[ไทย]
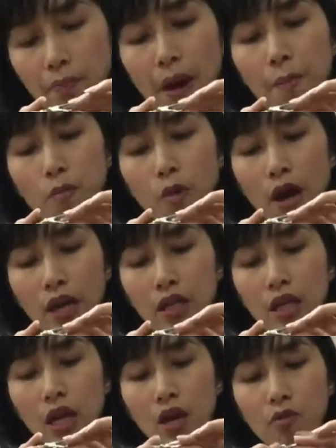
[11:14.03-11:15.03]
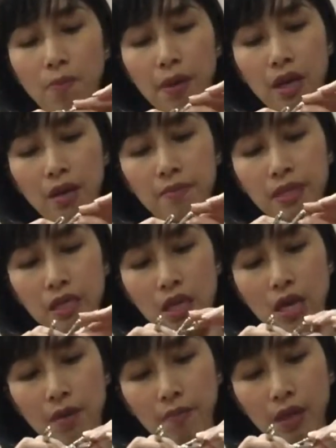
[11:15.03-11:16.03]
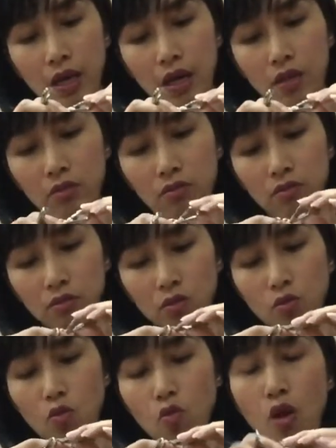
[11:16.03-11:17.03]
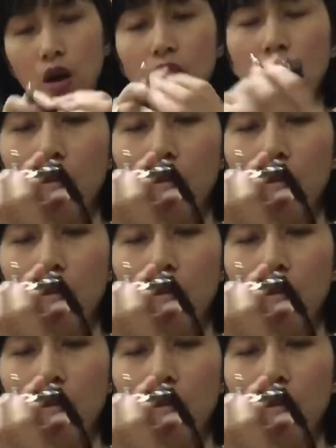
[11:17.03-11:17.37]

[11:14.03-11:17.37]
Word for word: ปั๊มไว้นะคะว่าเป็น MCM นะคะตรงหัว